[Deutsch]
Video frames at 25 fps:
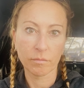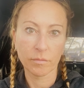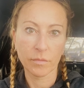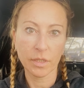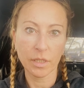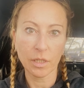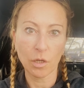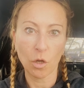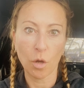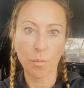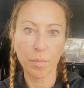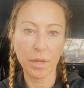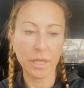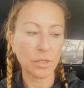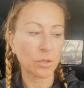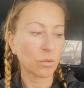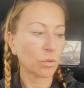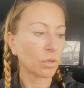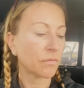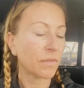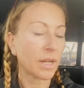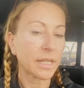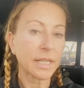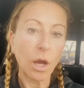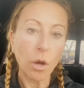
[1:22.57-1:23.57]
Ne? Ob er zu
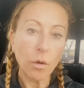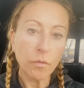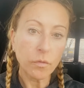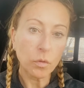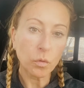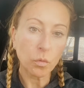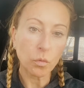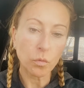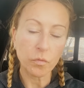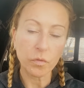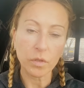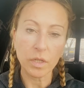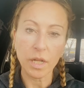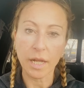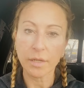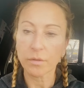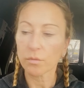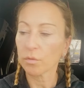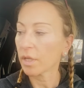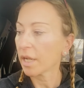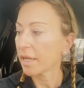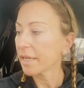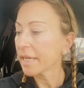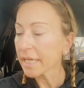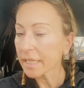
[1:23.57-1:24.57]
Gewalt aufgerufen hat
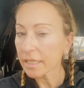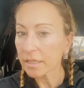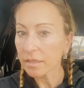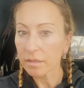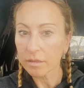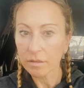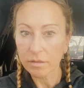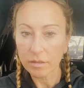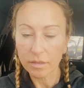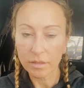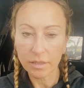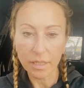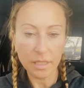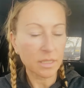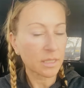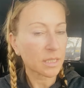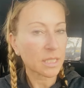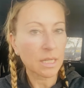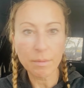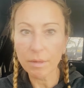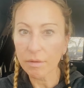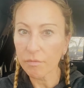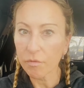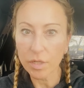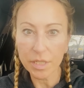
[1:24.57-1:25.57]
oder nicht, das ist
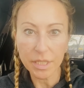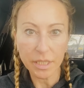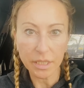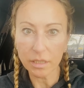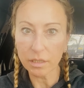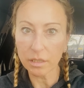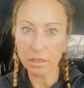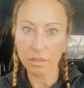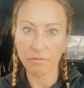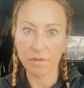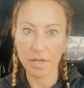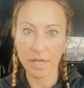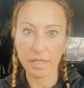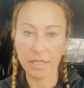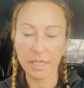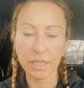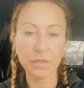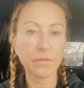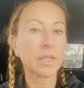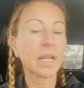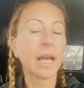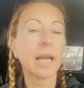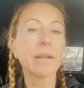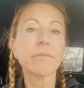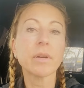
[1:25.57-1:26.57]
dabei völlig irrelevant.
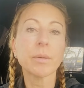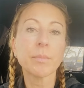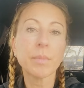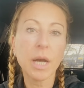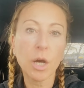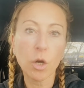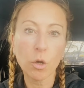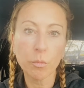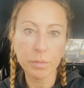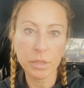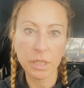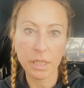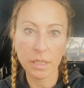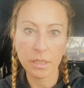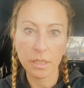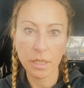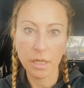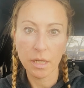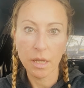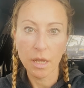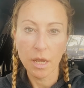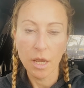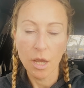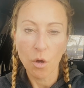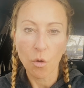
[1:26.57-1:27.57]
Es wird einfach behauptet.
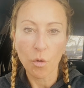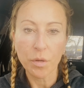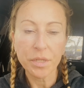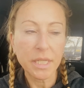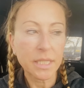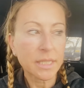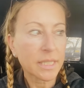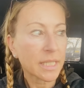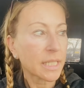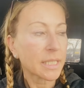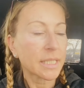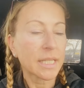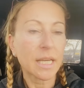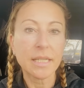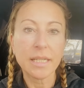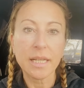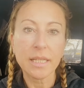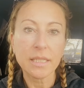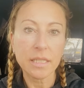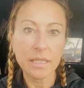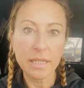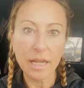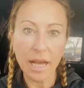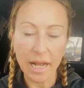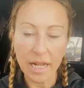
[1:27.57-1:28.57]
Und ihr seht ja,
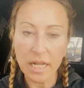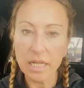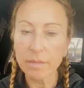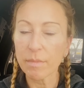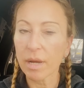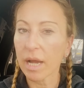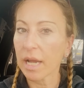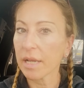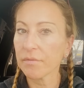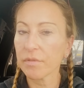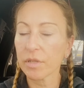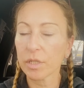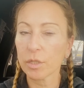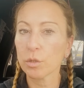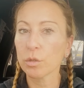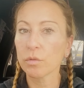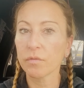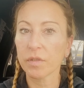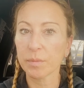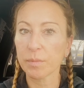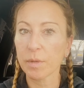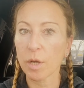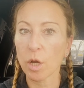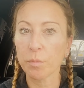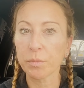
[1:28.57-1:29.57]
dass in allem einfach
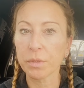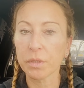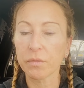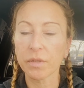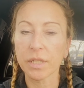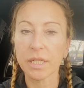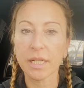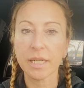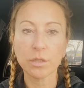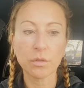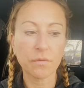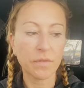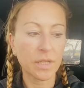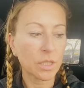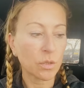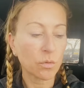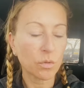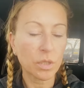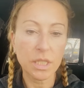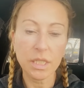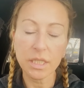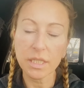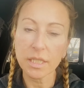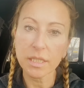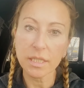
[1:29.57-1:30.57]
irgendwas behauptet wird. Also wenn du
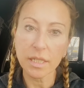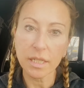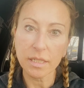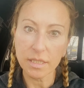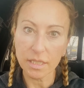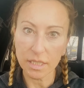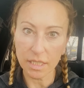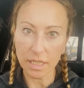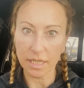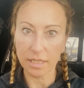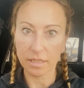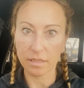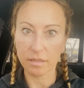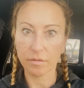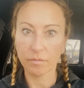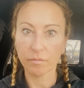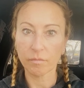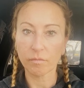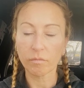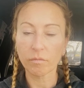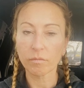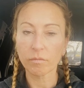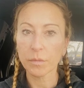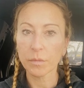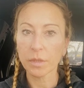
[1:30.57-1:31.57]
dich distanzierst,
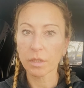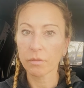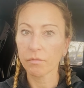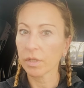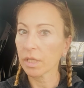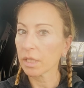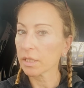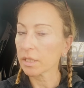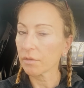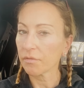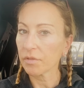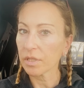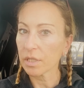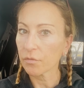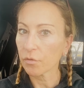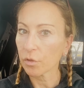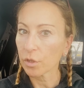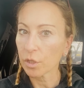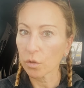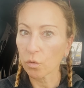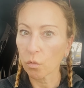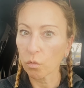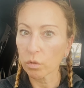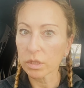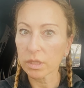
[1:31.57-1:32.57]
wie das ja viele von
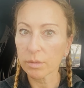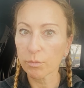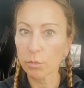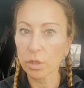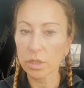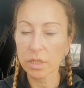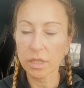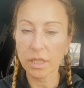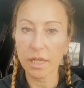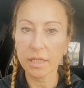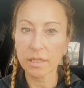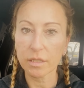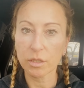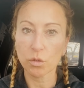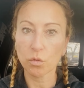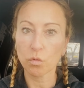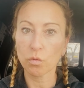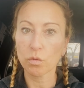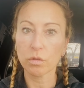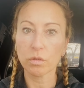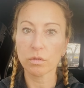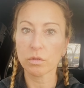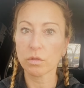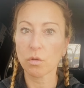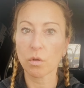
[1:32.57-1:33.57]
den
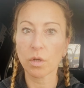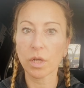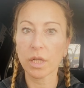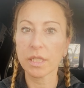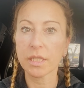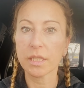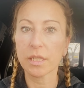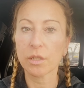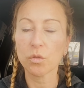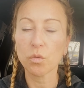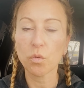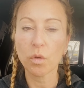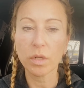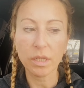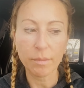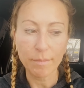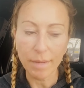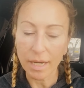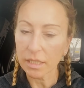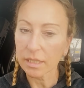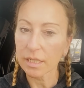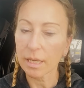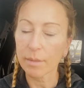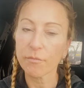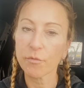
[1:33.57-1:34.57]
Großdemonstrationsorganisatoren
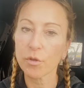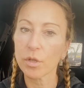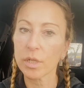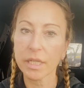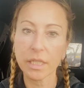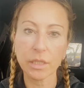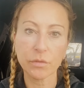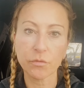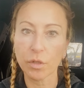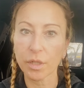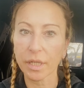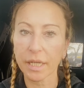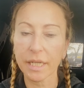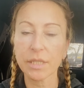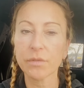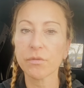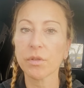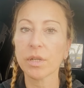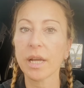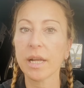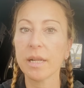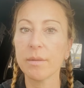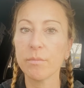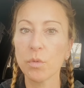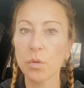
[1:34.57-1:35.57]
gemacht haben, von links, von rechts,
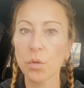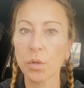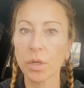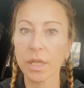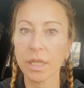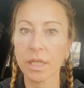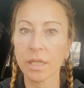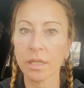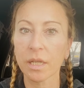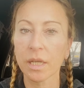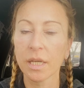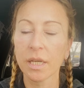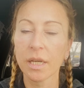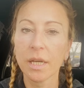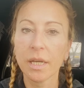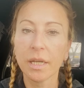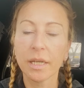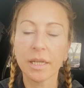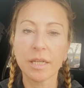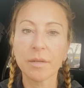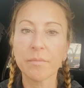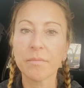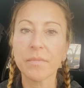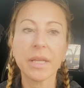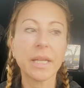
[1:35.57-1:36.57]
von allem Möglichen,
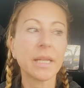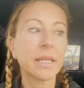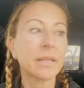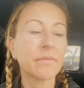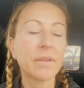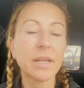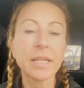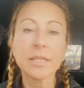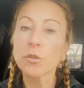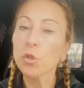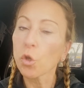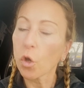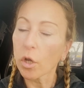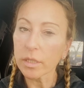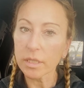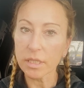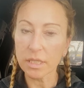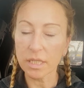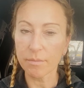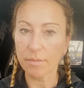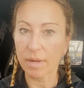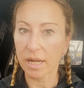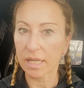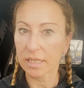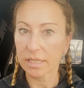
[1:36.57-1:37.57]
ähm, werden
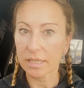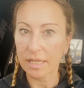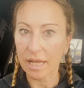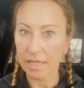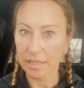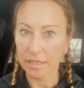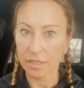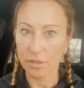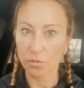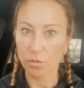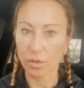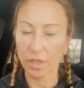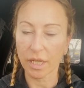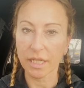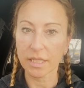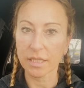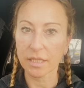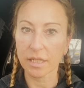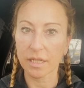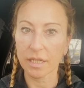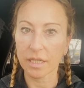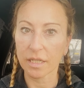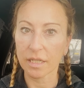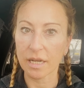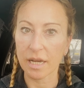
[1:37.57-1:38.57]
trotzdem als Nazis und
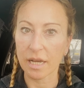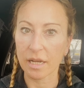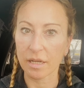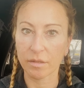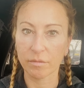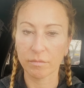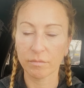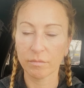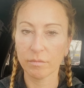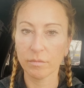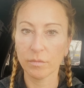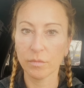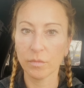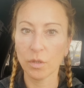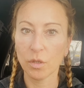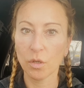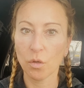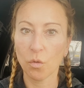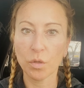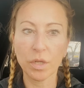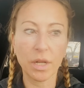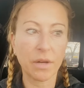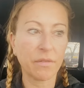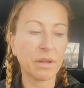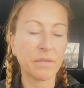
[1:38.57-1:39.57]
Rechtsradikale
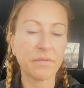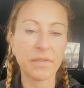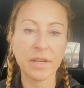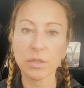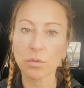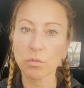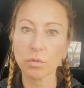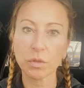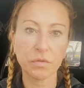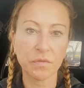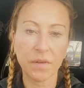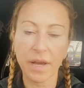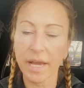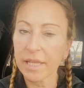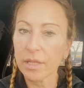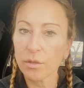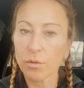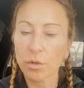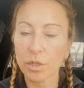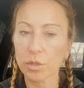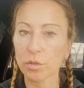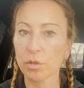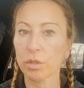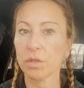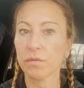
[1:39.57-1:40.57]
oder Verfassungsfeinde
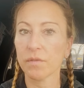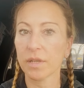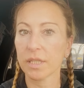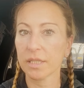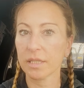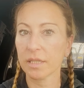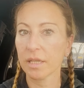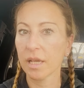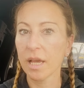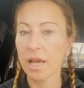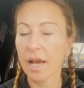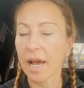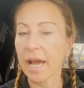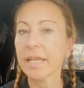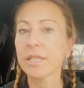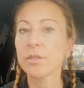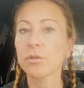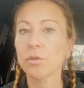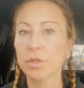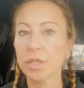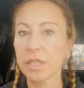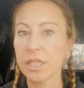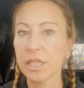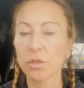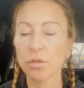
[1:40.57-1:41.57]
oder sonst was
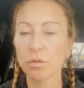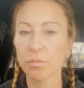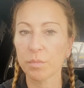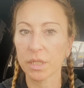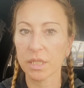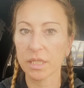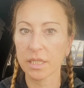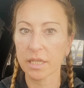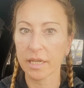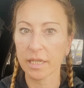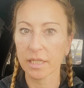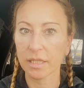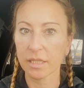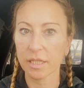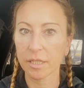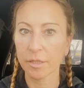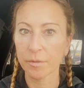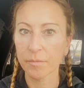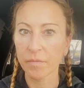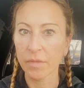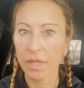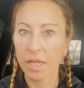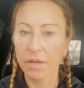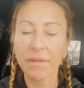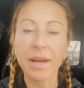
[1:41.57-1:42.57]
einsortiert und bezeichnet.
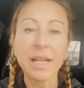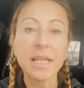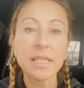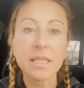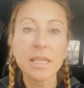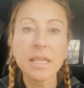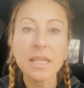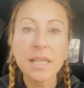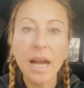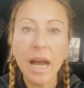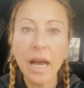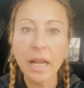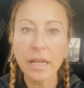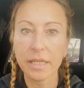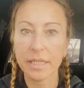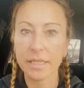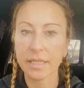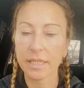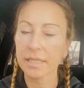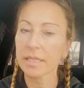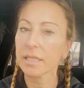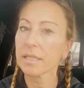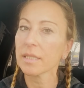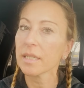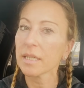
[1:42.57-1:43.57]
Weil es egal ist.
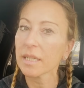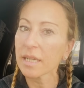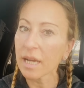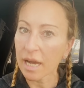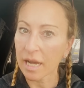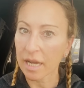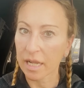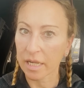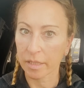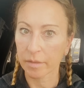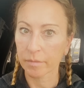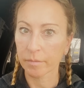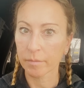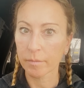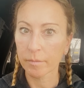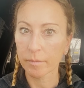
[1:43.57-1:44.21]
Es ist egal.